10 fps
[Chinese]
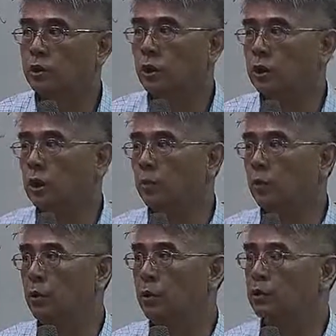所以这个题
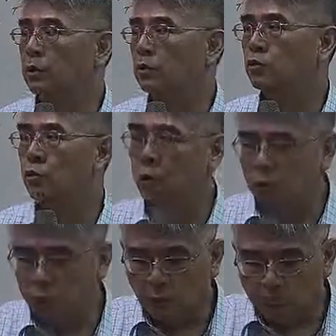目呢，
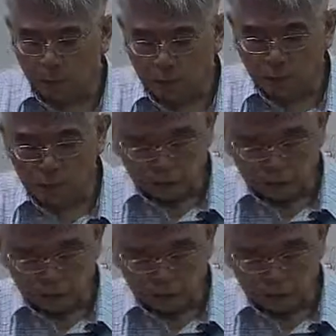说了我们